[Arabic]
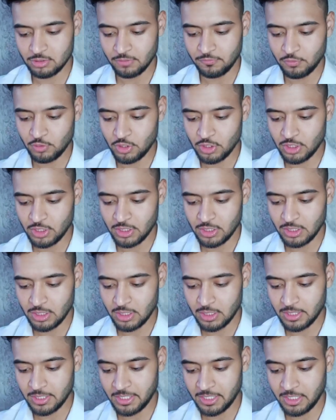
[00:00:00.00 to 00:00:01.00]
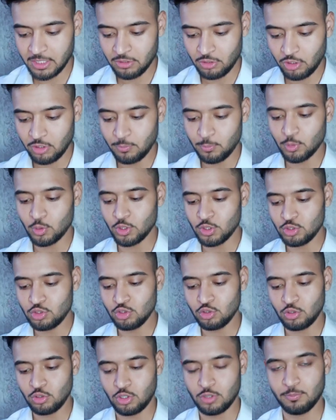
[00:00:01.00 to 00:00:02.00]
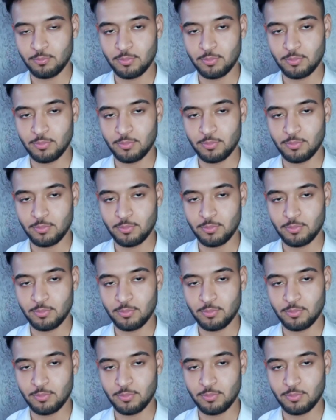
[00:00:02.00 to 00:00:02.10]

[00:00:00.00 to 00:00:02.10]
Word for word: شوفوا كل عيد حب وانتو